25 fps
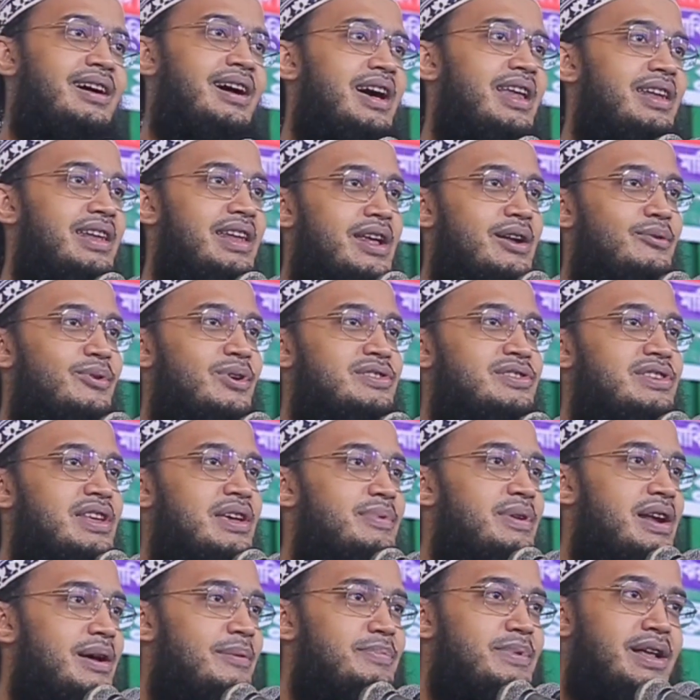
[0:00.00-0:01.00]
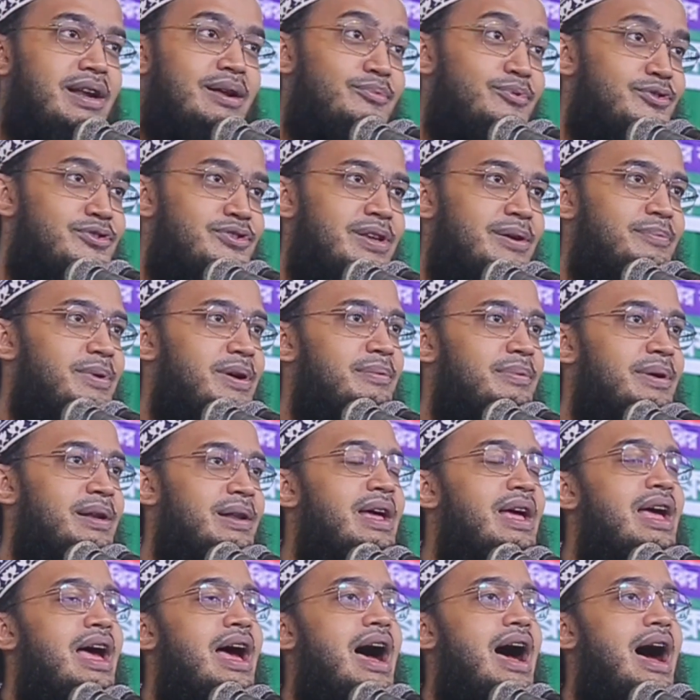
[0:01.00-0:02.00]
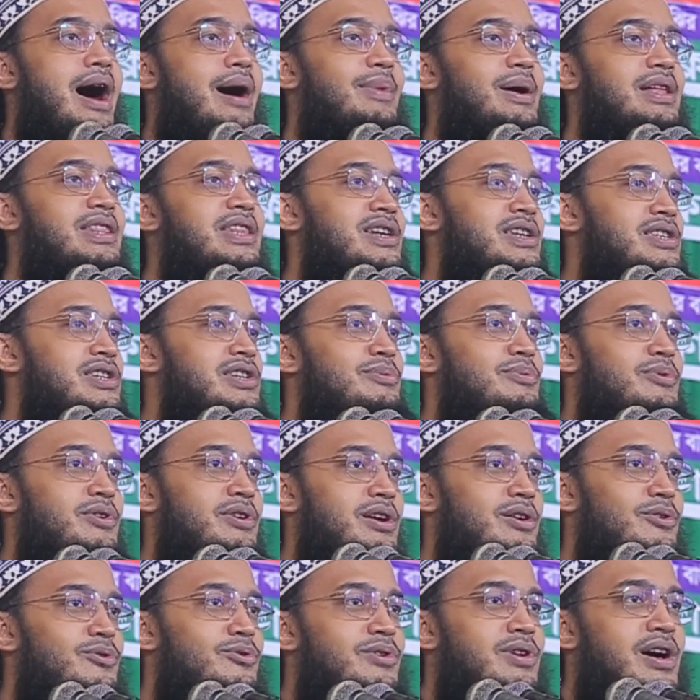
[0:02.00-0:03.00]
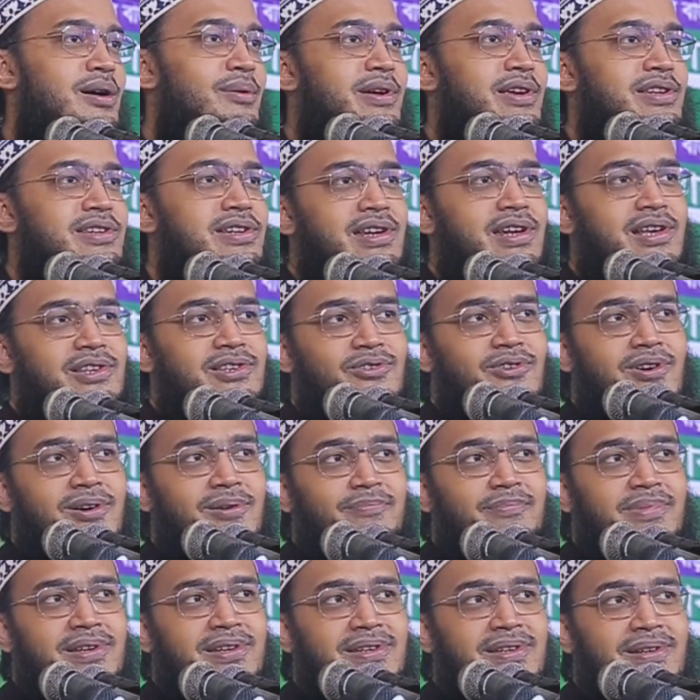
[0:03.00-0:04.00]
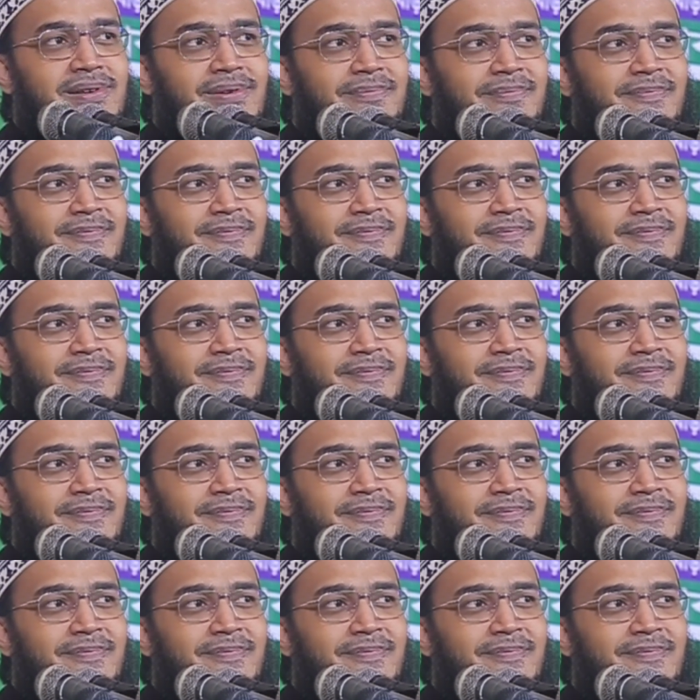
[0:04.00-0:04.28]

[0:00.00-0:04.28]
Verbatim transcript: আল্লাহর ওয়াস্তে এবার আপনারা বুঝতে পারবেন আমাদের জীবনে গুণা বেশি না সব বেশি